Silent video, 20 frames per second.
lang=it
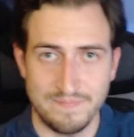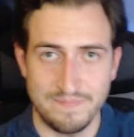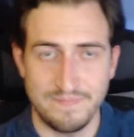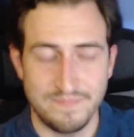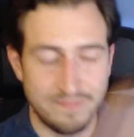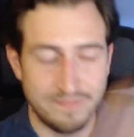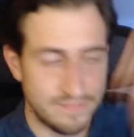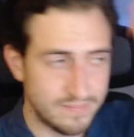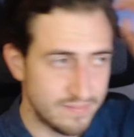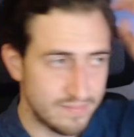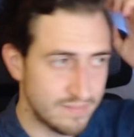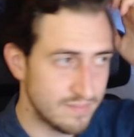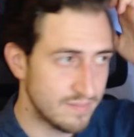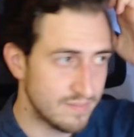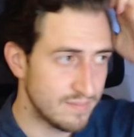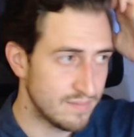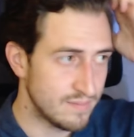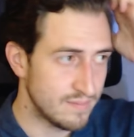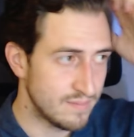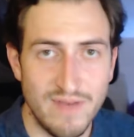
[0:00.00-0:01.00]
La M
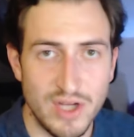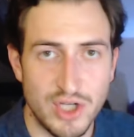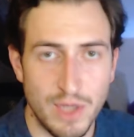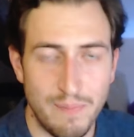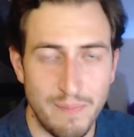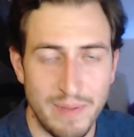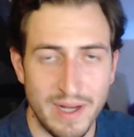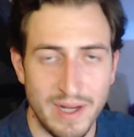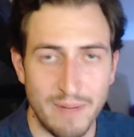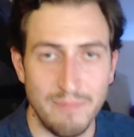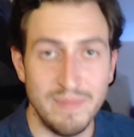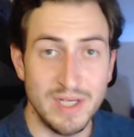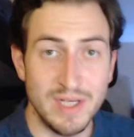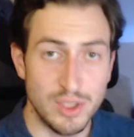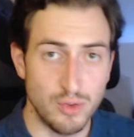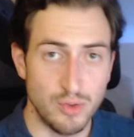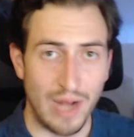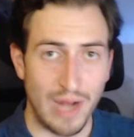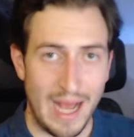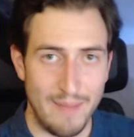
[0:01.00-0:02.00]
sta invece per
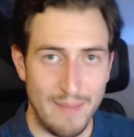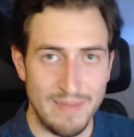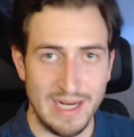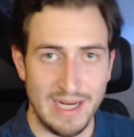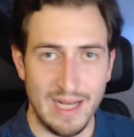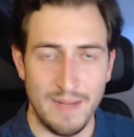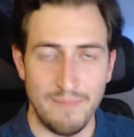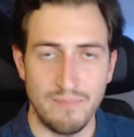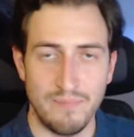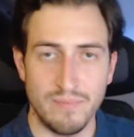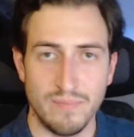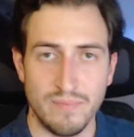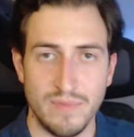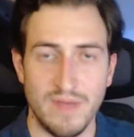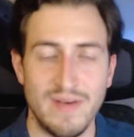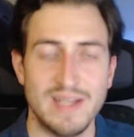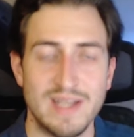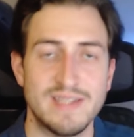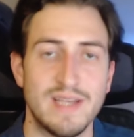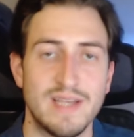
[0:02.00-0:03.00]
misurabile,
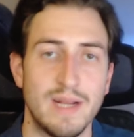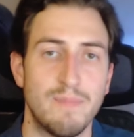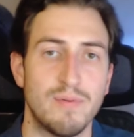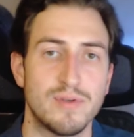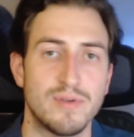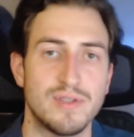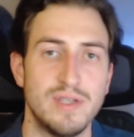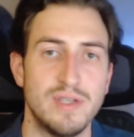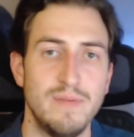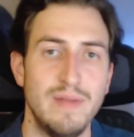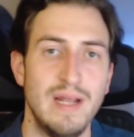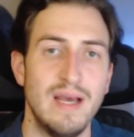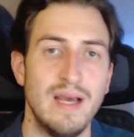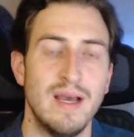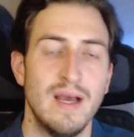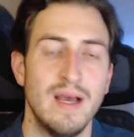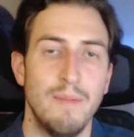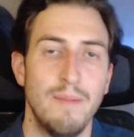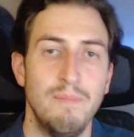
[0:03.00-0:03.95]
deve essere possibile